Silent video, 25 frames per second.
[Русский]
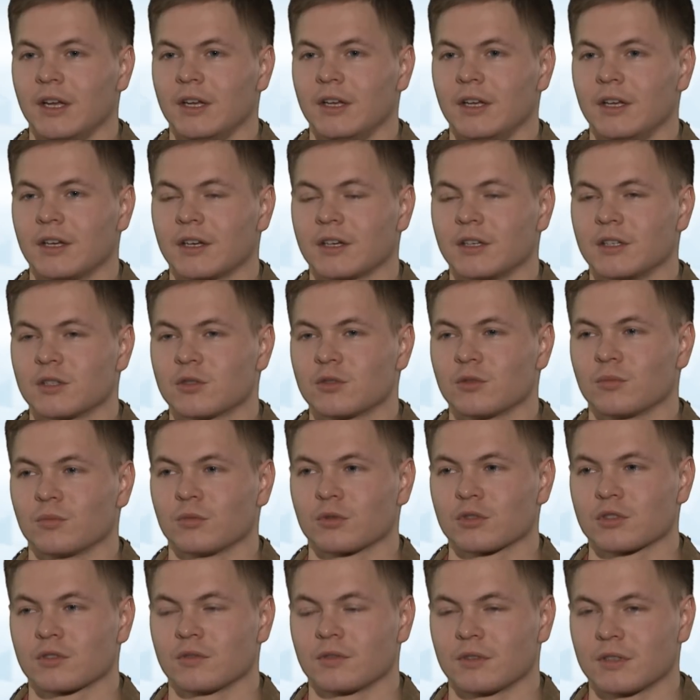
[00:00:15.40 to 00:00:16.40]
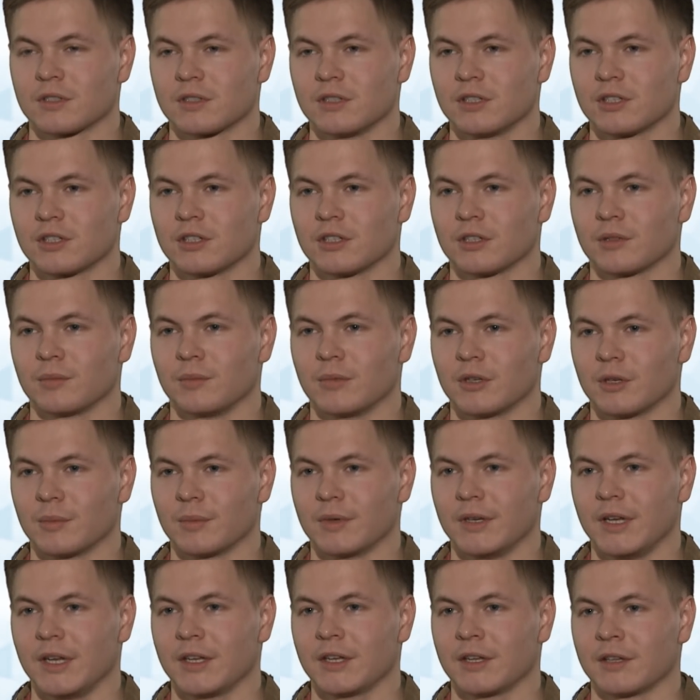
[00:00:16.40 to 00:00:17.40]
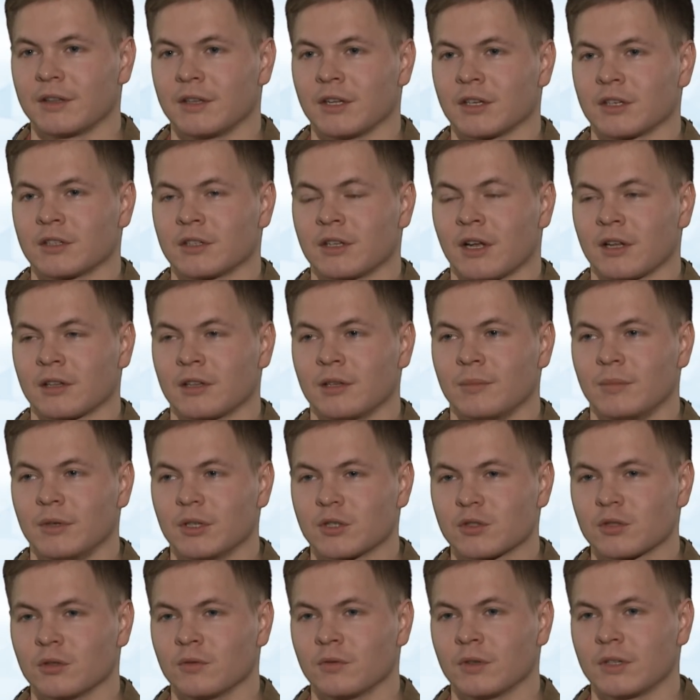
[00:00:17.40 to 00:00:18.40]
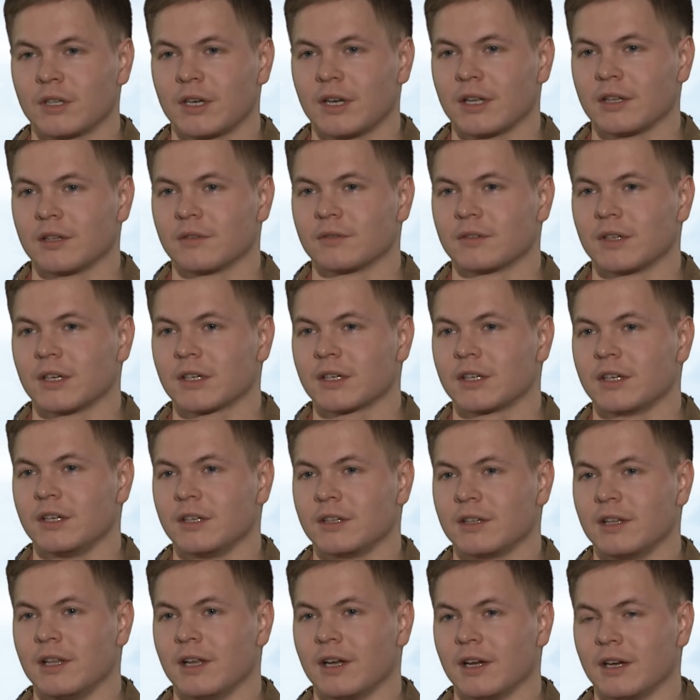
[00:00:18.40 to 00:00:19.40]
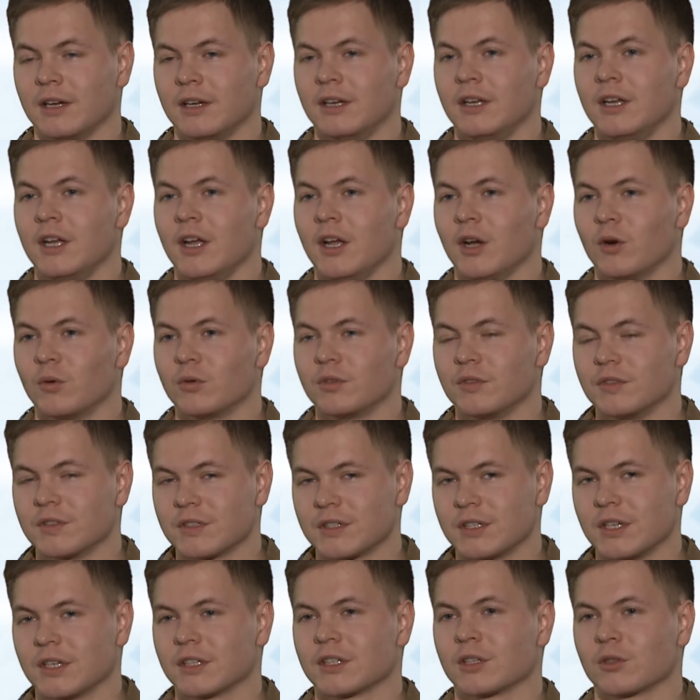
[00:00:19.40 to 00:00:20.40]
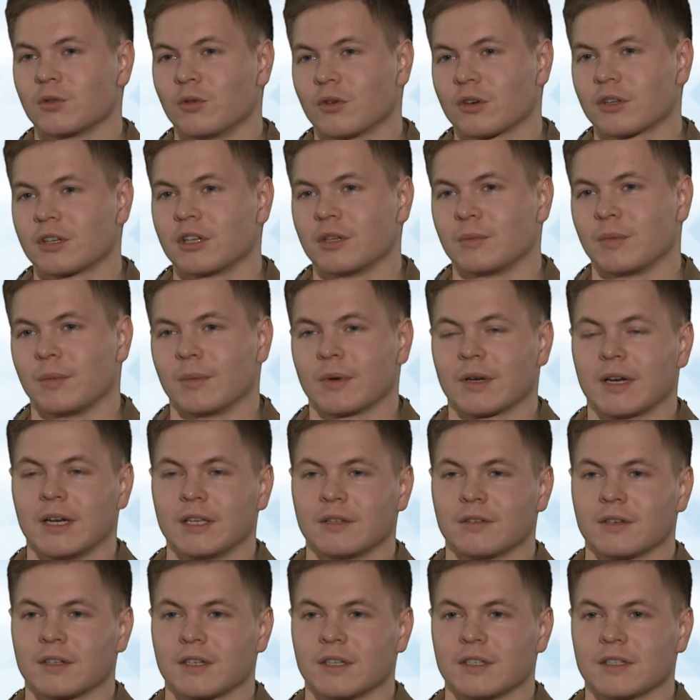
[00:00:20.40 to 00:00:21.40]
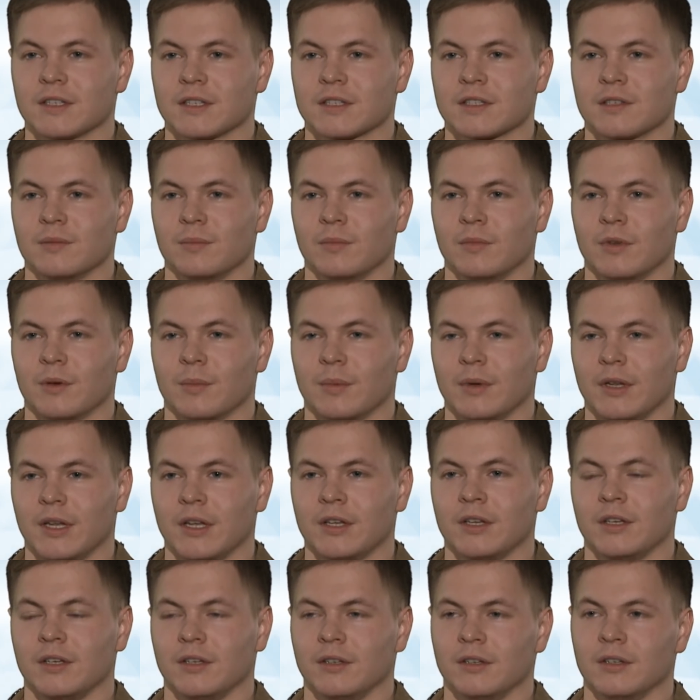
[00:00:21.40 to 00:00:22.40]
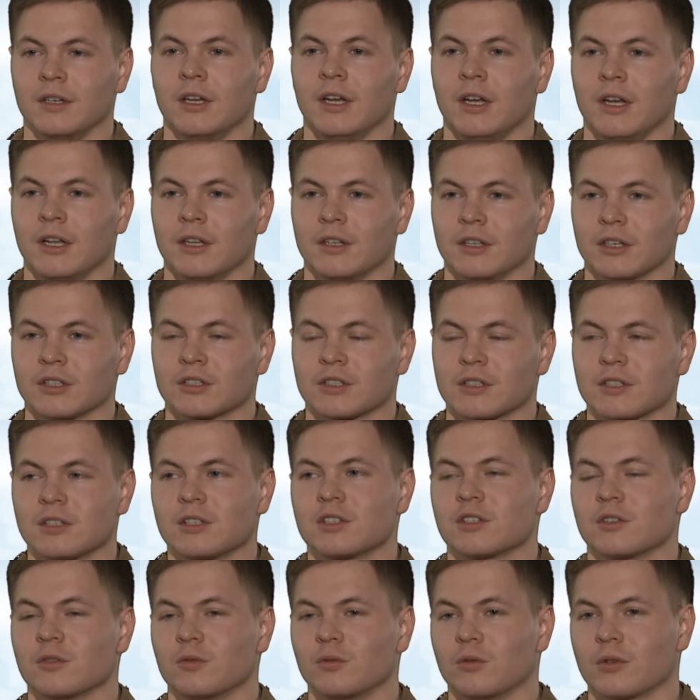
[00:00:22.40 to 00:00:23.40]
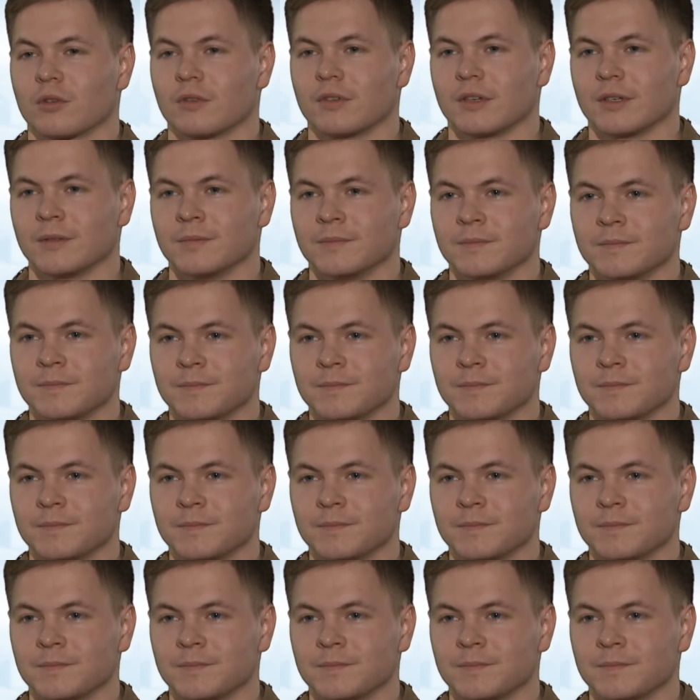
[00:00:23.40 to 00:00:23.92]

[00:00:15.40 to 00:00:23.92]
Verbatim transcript: И организует множество различных мероприятий, так как для бойцов отрядов, так и для университета, города, помогает в организации мероприятий также различного уровня.